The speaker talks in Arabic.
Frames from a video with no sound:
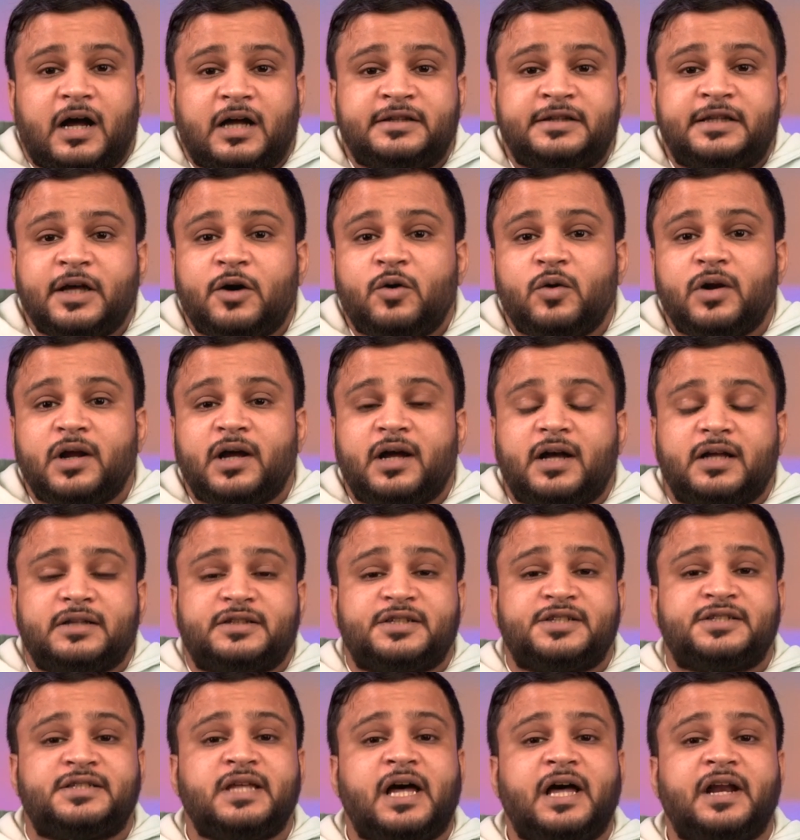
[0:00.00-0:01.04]
الدوله
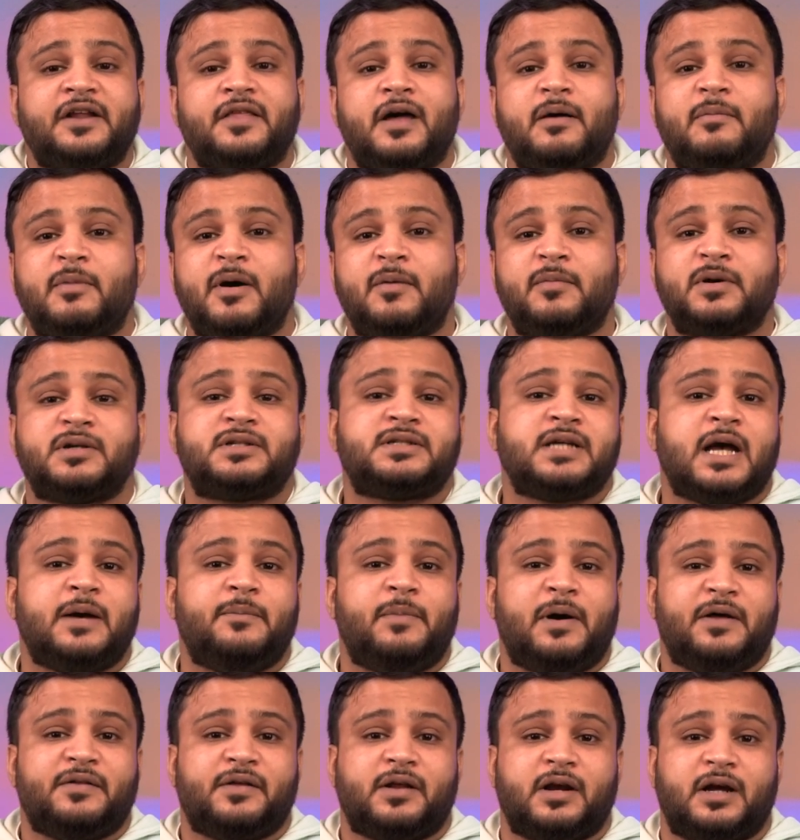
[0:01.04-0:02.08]
تستعرض امام
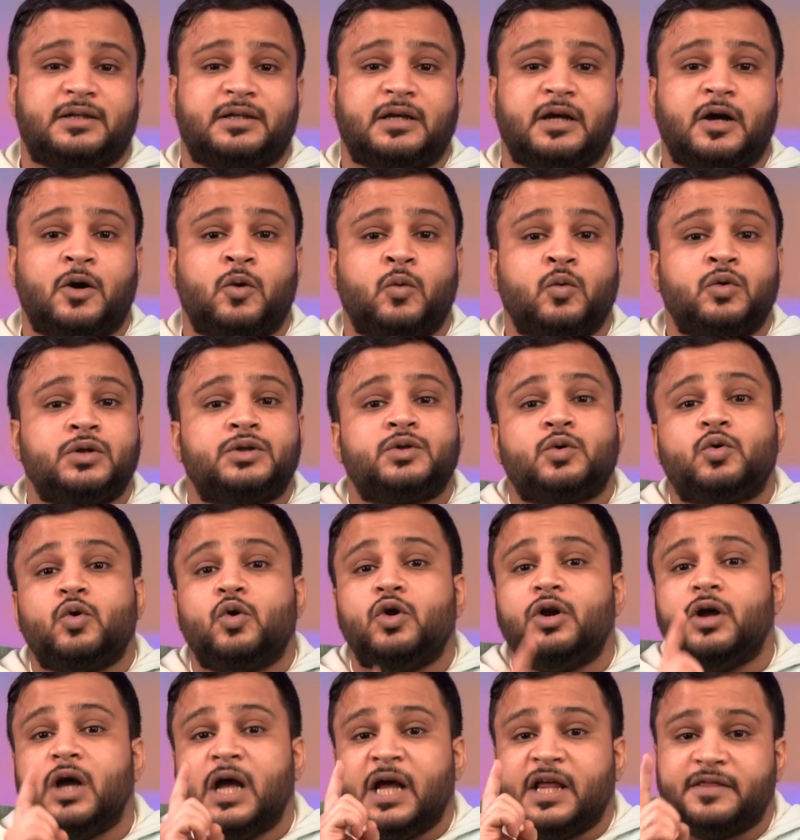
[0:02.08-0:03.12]
الشعب عضلاتها
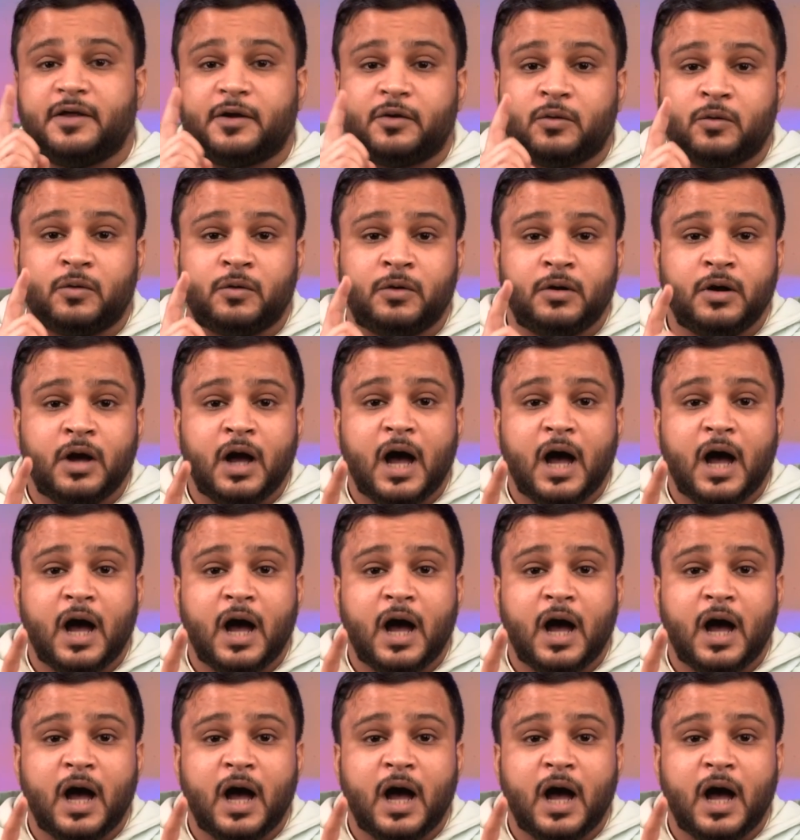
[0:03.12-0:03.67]
وتقول احذروا